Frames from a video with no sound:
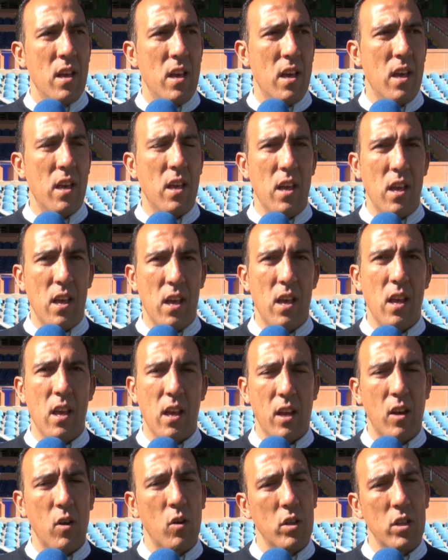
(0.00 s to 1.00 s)

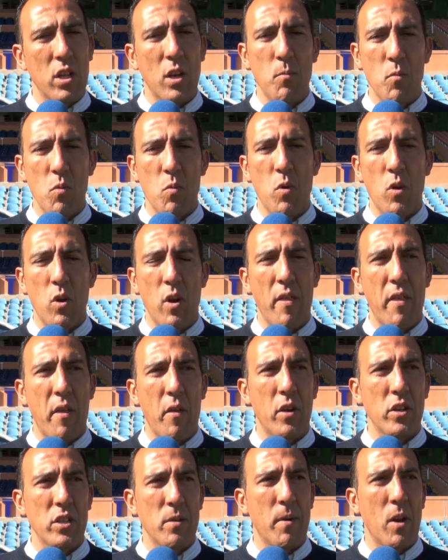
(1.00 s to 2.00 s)
Eh, creo que tienen muy buenos
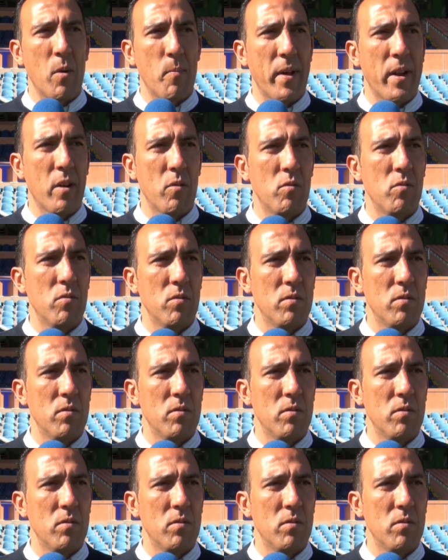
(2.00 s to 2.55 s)
lanzadores en balón parado.